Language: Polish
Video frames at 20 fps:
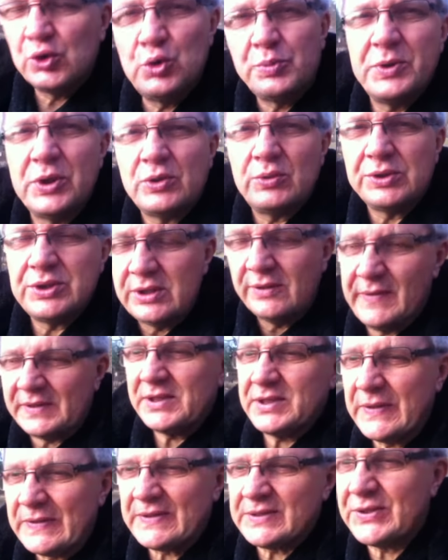7 grudzień
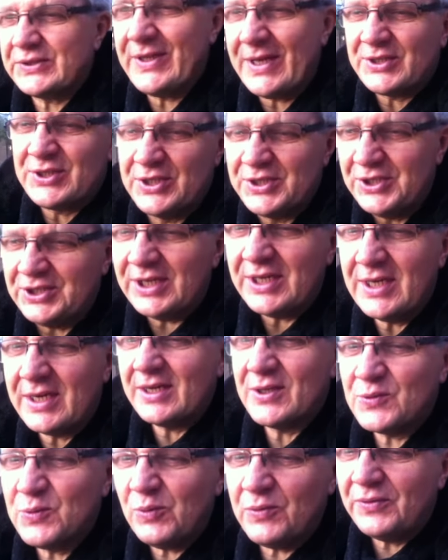2013. Dzisiaj
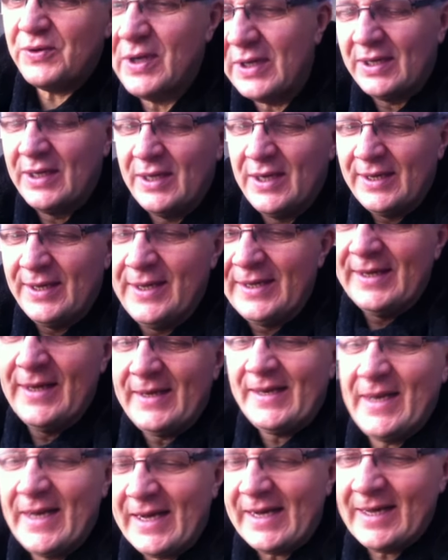kilka słów
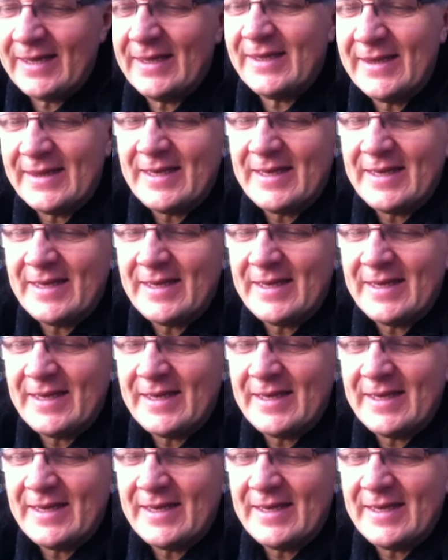na